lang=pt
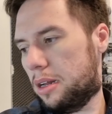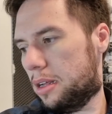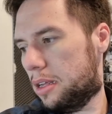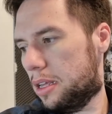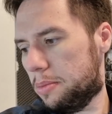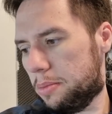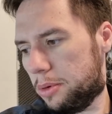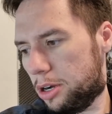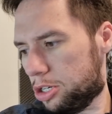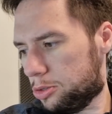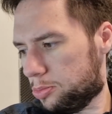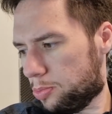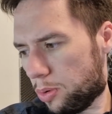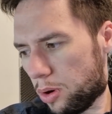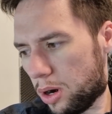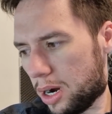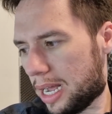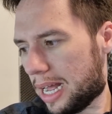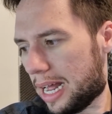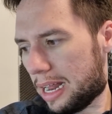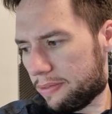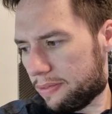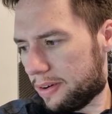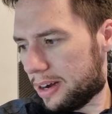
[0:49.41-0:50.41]
Que bando de
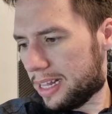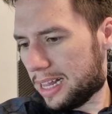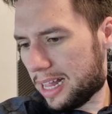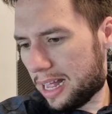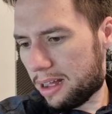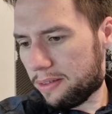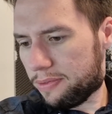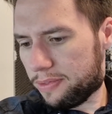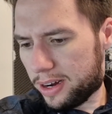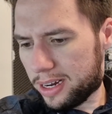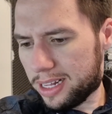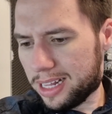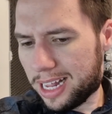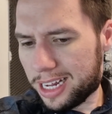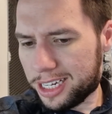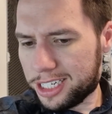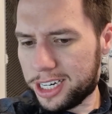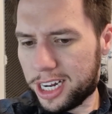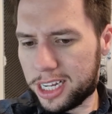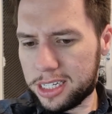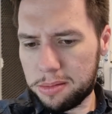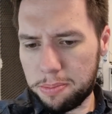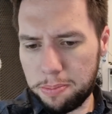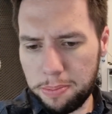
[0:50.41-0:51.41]
porcaria. verdade, a verdade
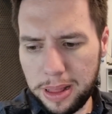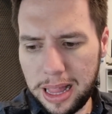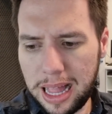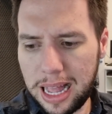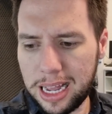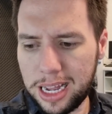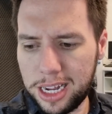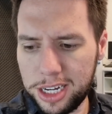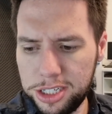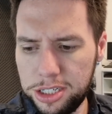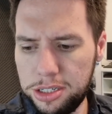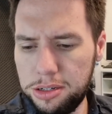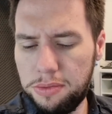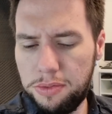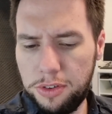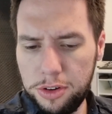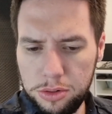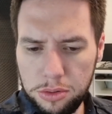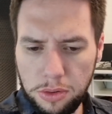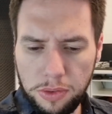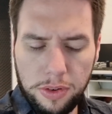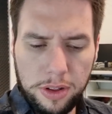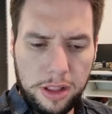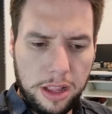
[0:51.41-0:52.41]
é essa. Placa de
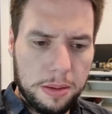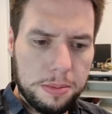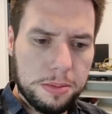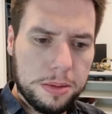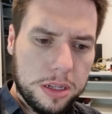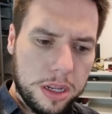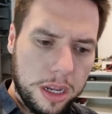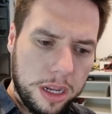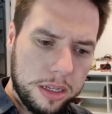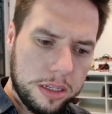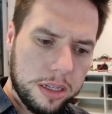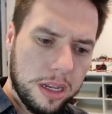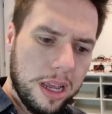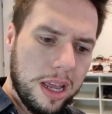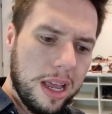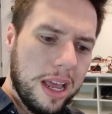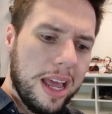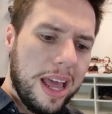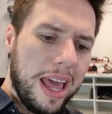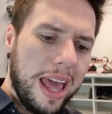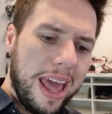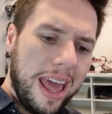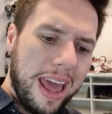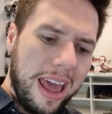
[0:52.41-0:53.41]
vídeo, eu vou falar pra vocês
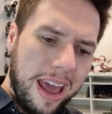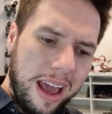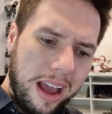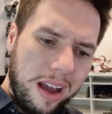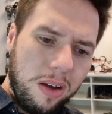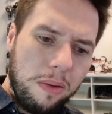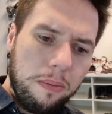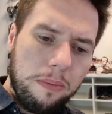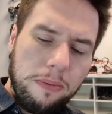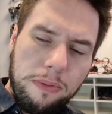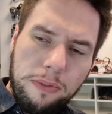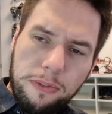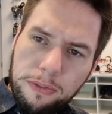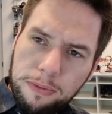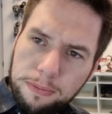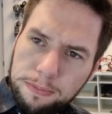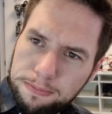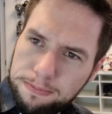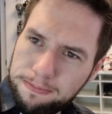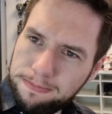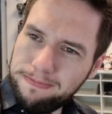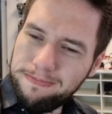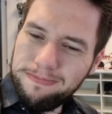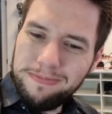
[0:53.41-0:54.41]
é
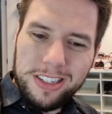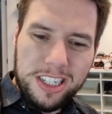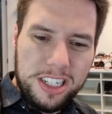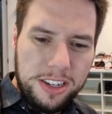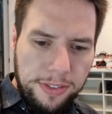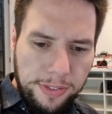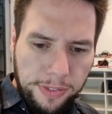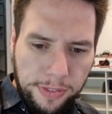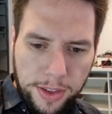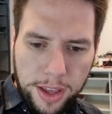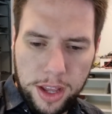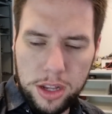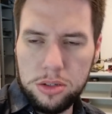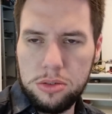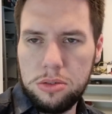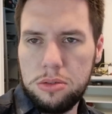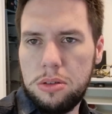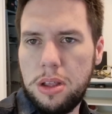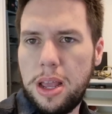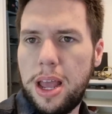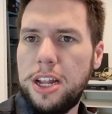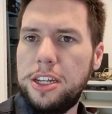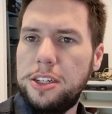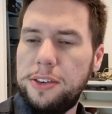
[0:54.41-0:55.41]

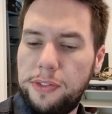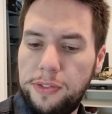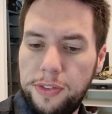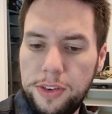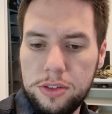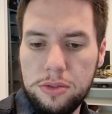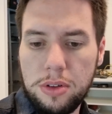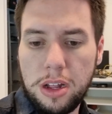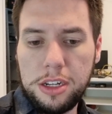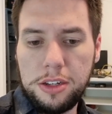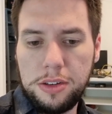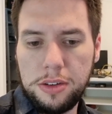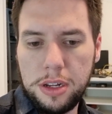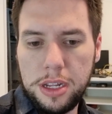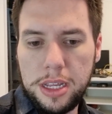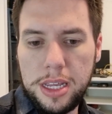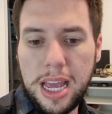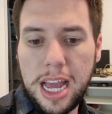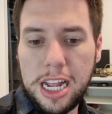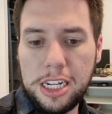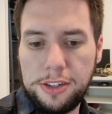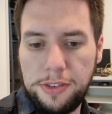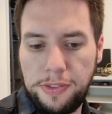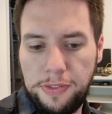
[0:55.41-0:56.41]
difícil, é difícil. Não é,
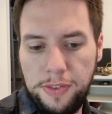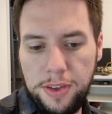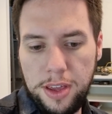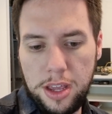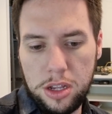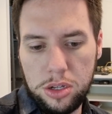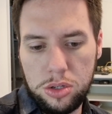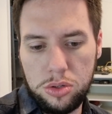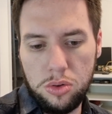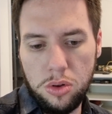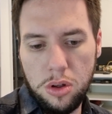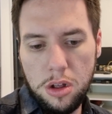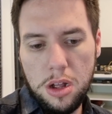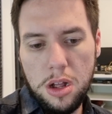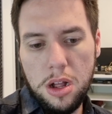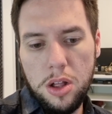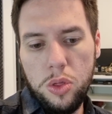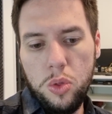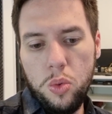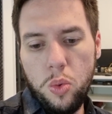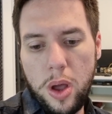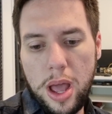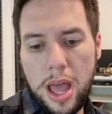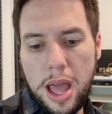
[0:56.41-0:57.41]
e é difícil,
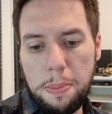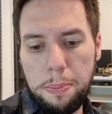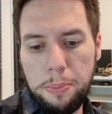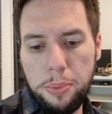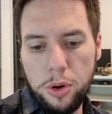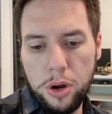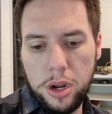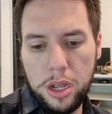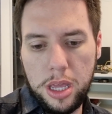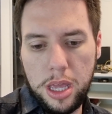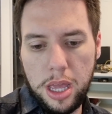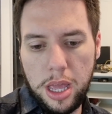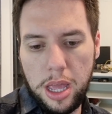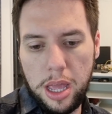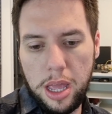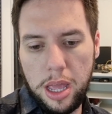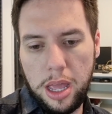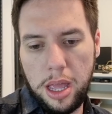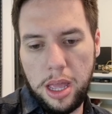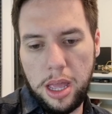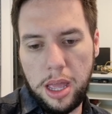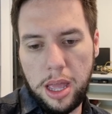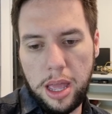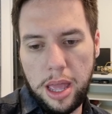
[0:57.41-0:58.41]
não é
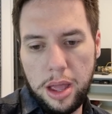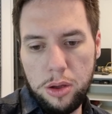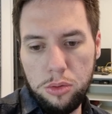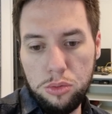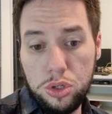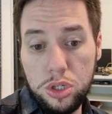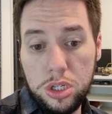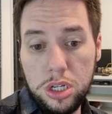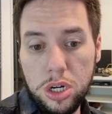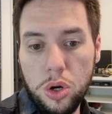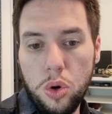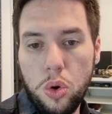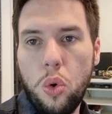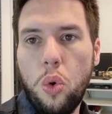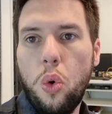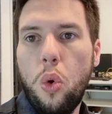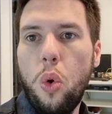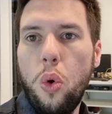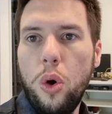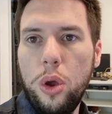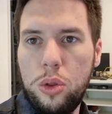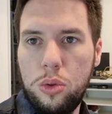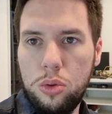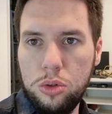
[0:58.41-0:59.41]
porque é um
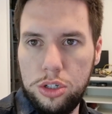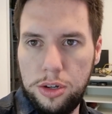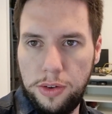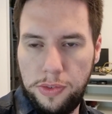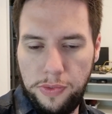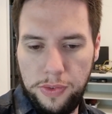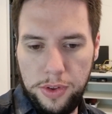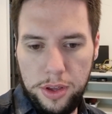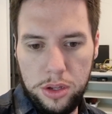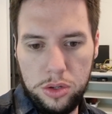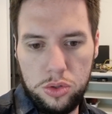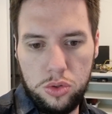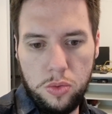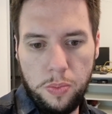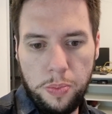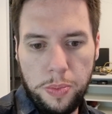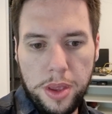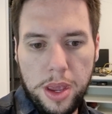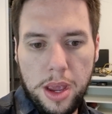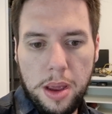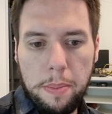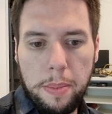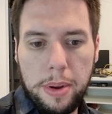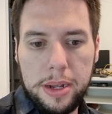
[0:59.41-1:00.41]
circuito difícil,
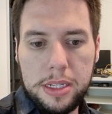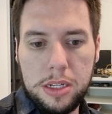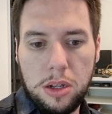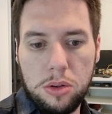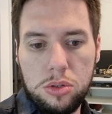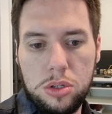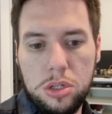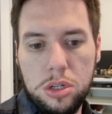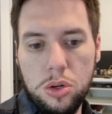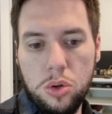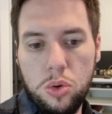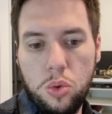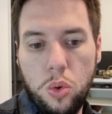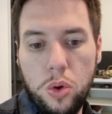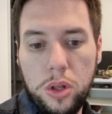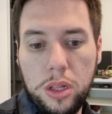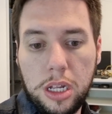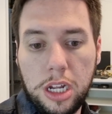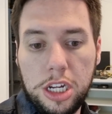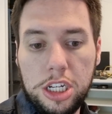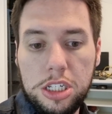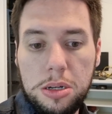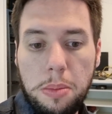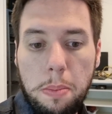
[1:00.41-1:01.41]
mas é o circuito
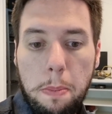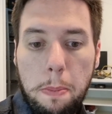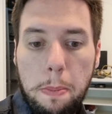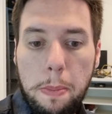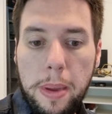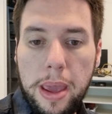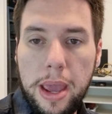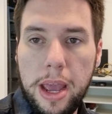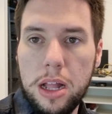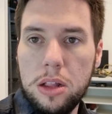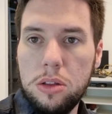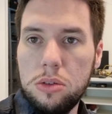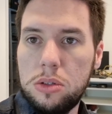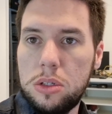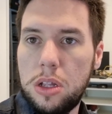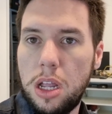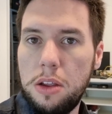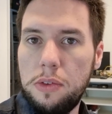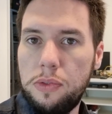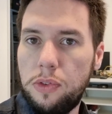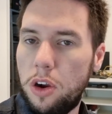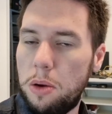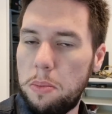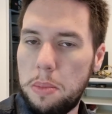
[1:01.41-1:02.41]
que a gente menos tem
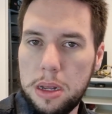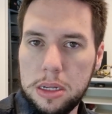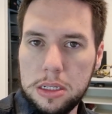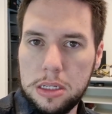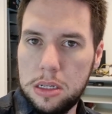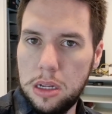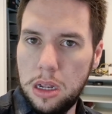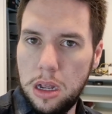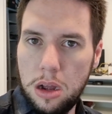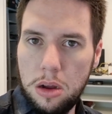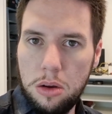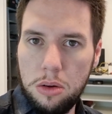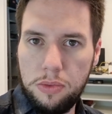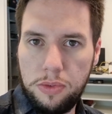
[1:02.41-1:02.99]
informação.